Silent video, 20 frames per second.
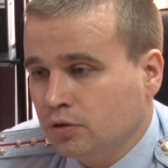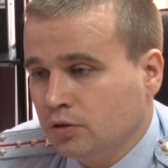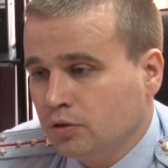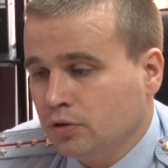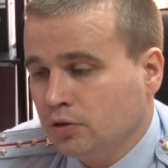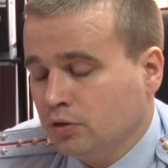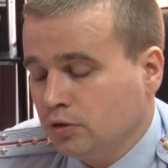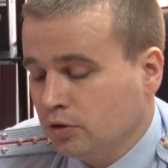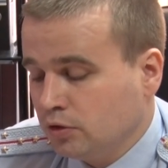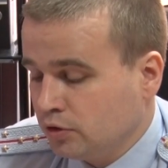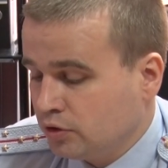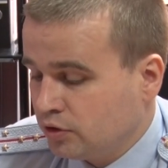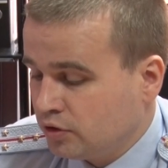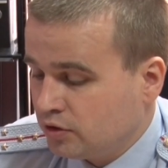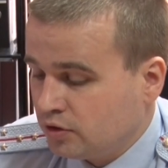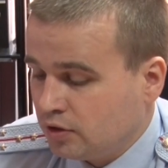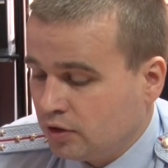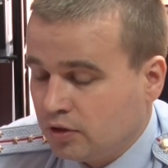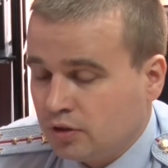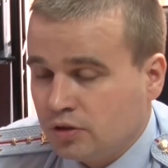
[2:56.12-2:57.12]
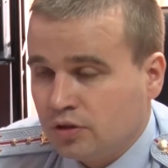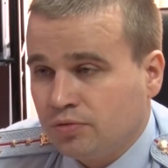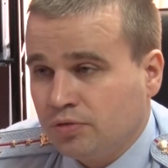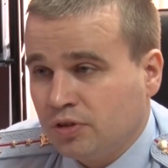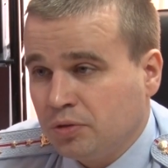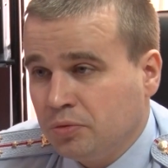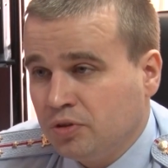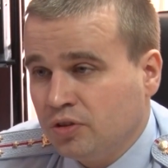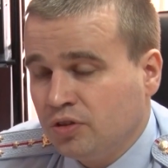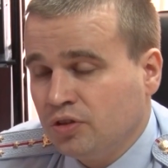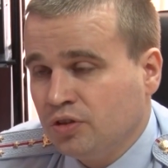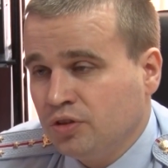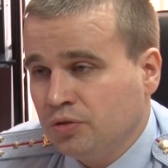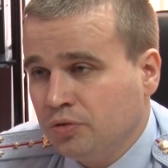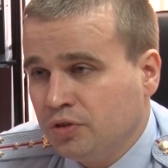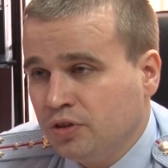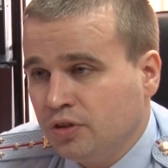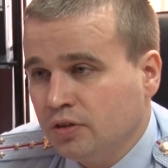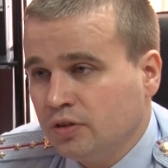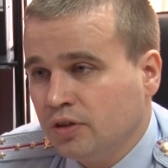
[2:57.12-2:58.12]
э, с,
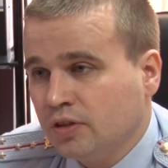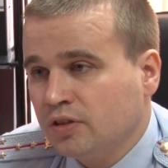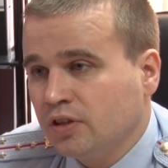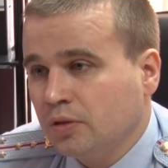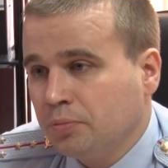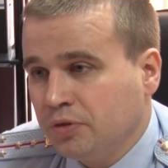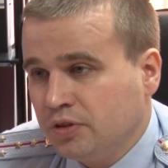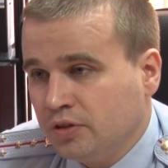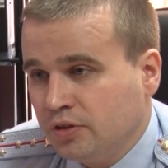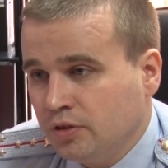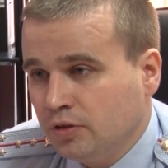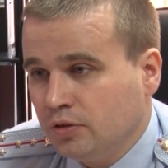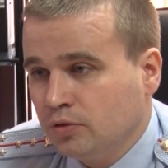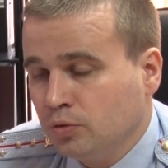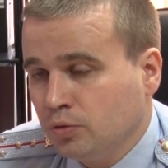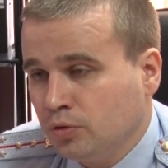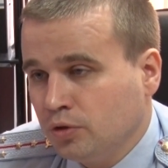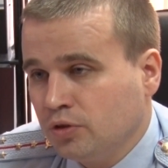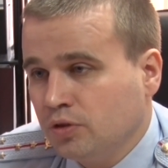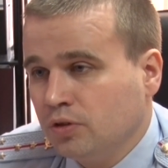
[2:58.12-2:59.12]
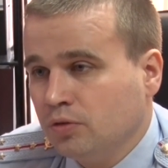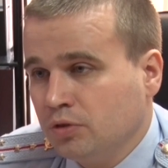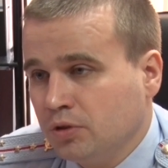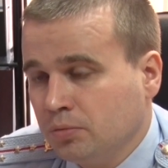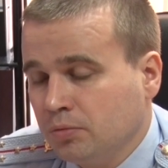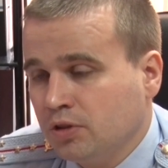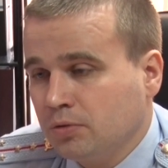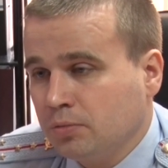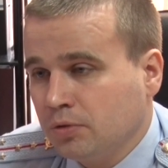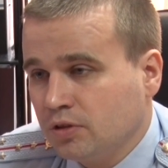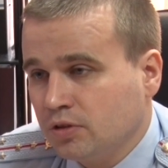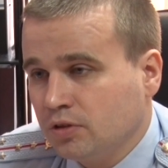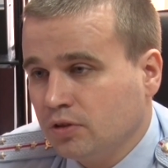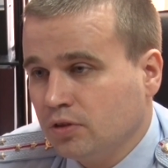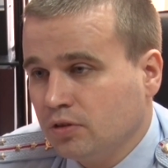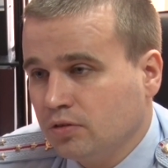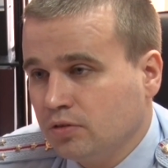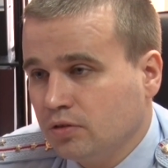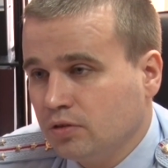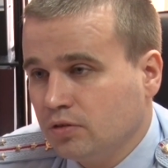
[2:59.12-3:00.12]
89 до 105, то есть на 18%.